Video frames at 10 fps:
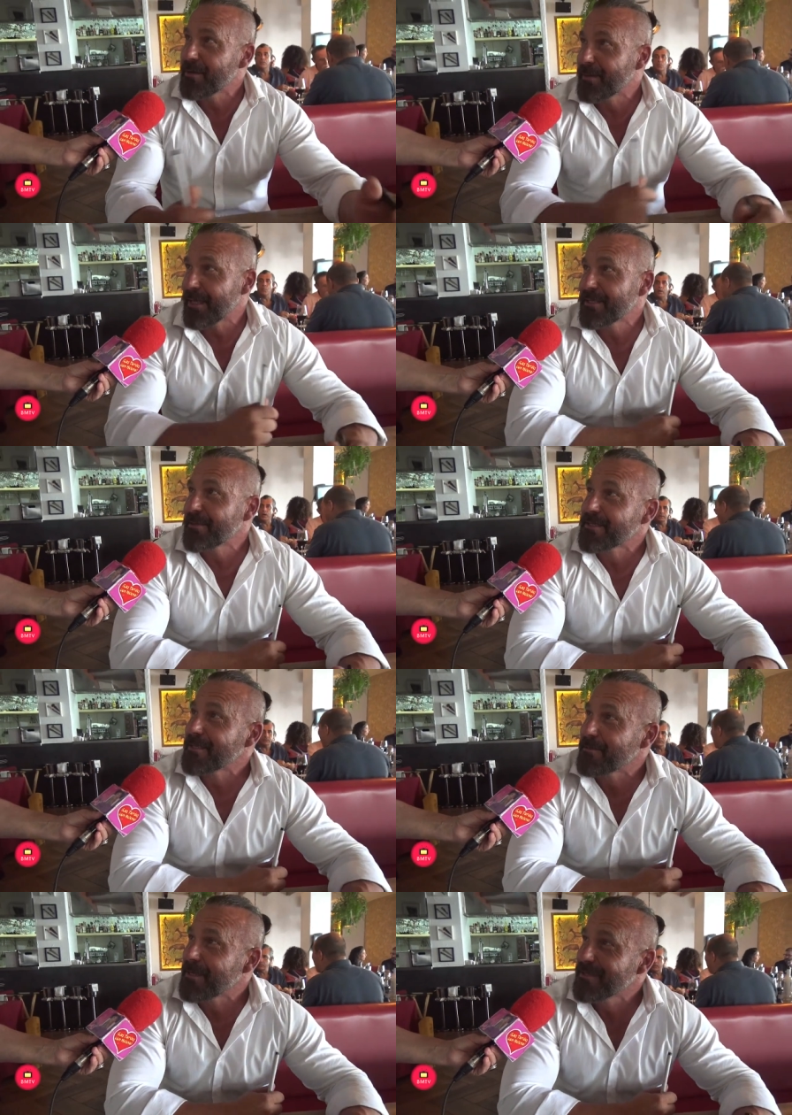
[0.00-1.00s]
la verdad que está
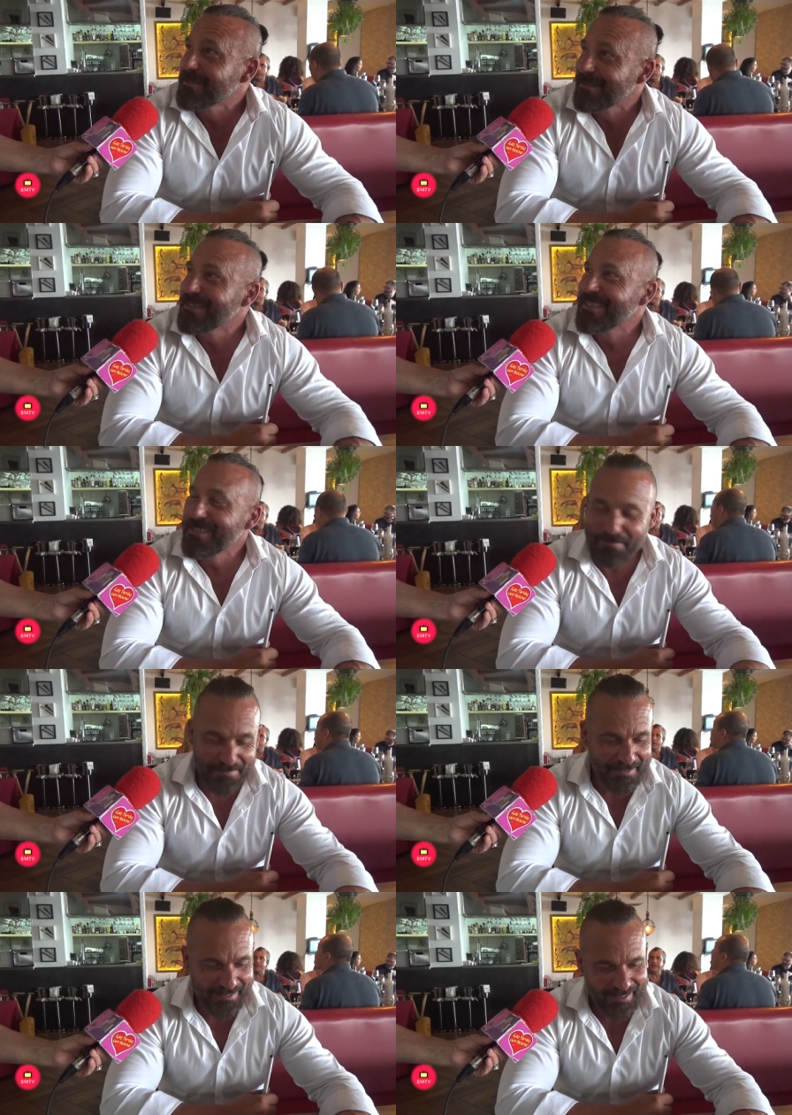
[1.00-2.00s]
bastante bien, sí.
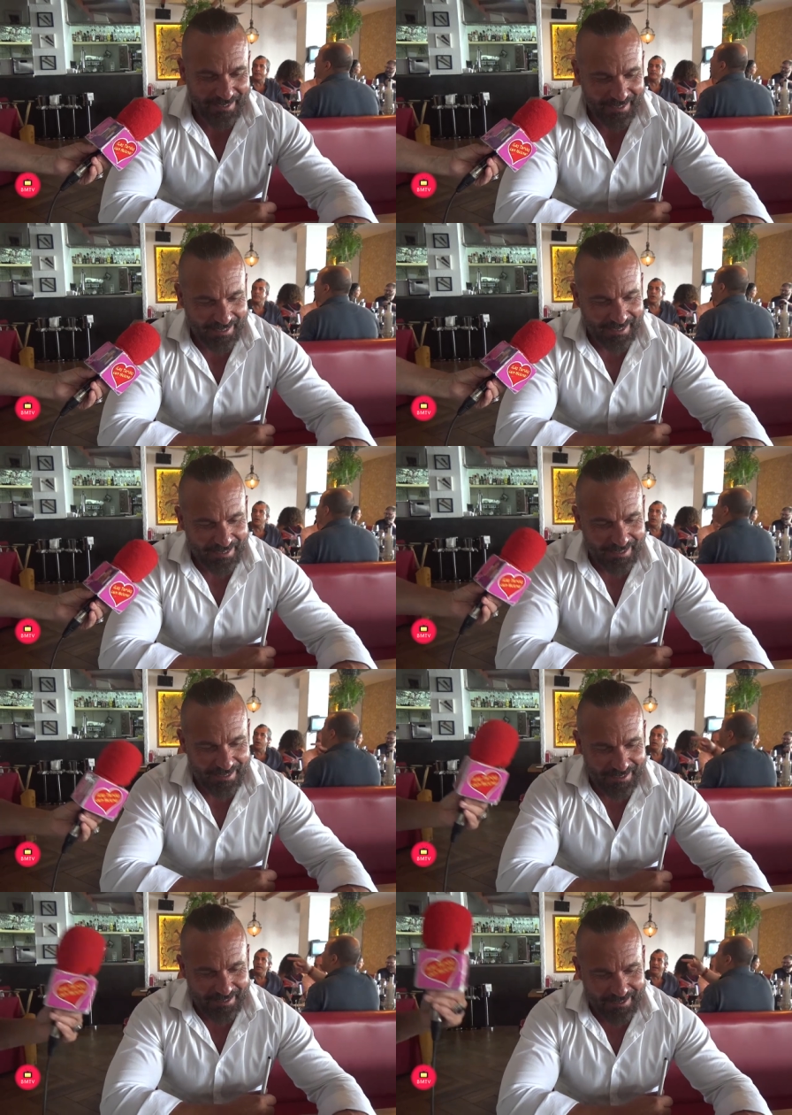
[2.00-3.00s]
¿Estás ya
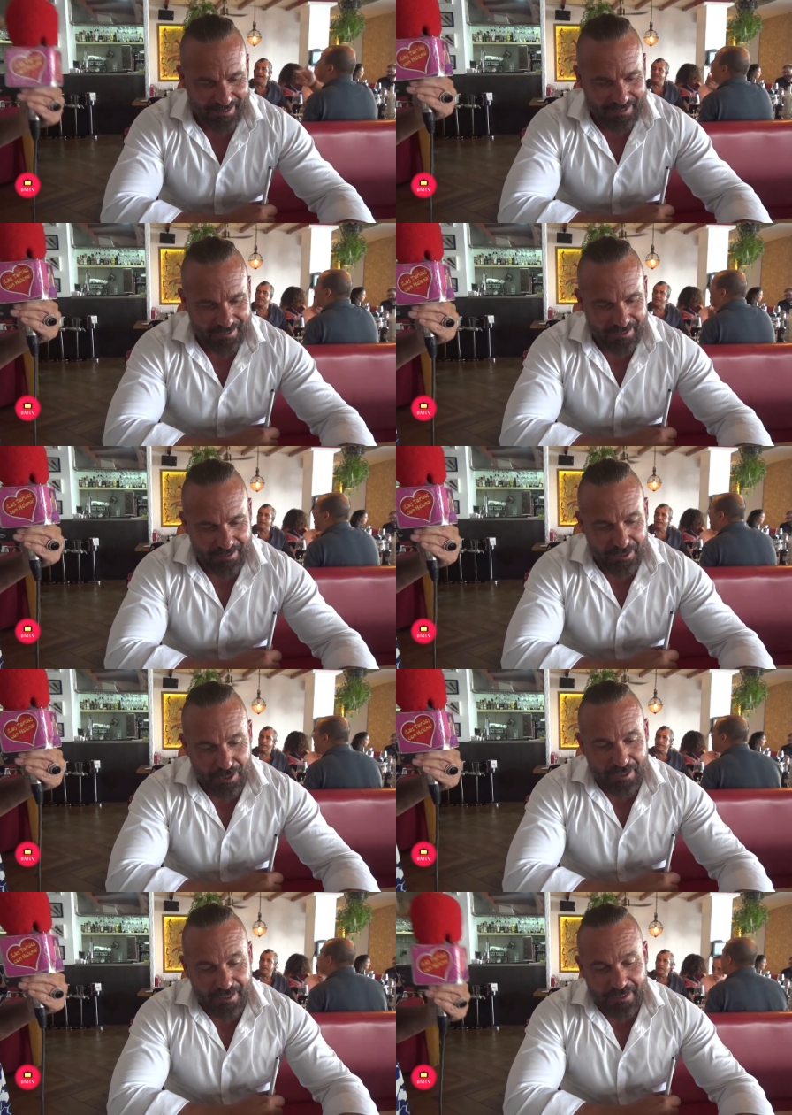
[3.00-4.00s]
en otro proyecto
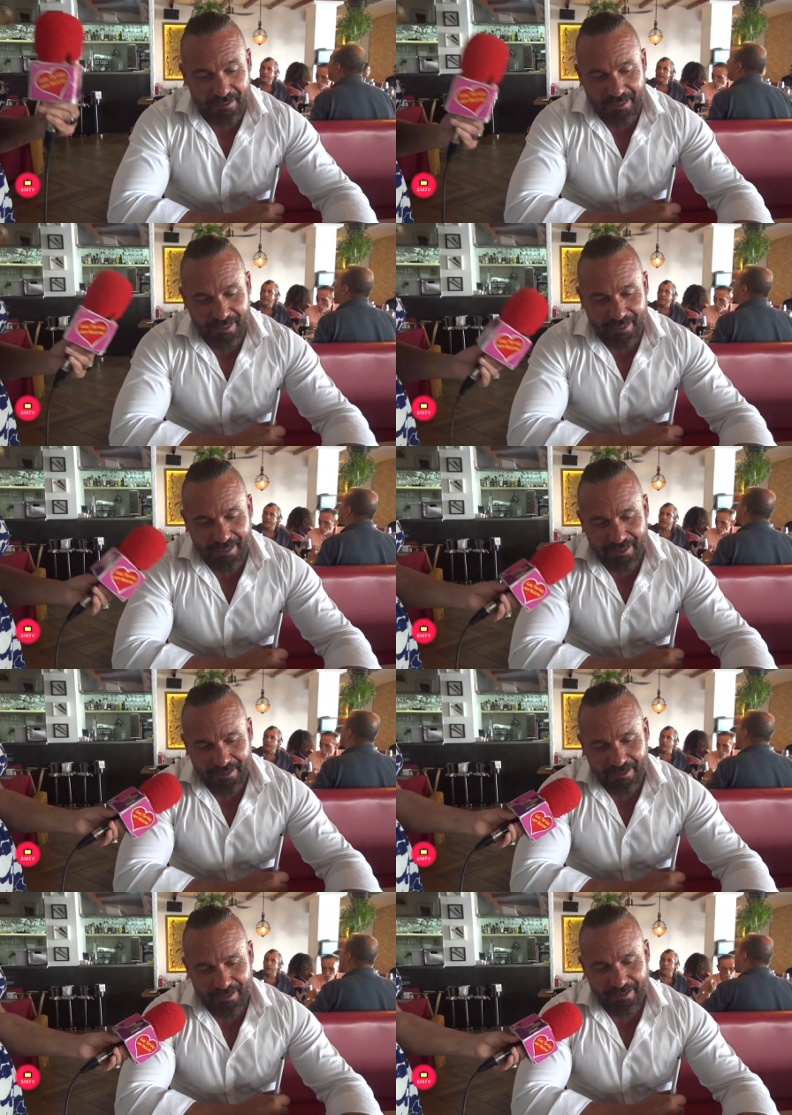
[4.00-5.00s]
o puedes sí,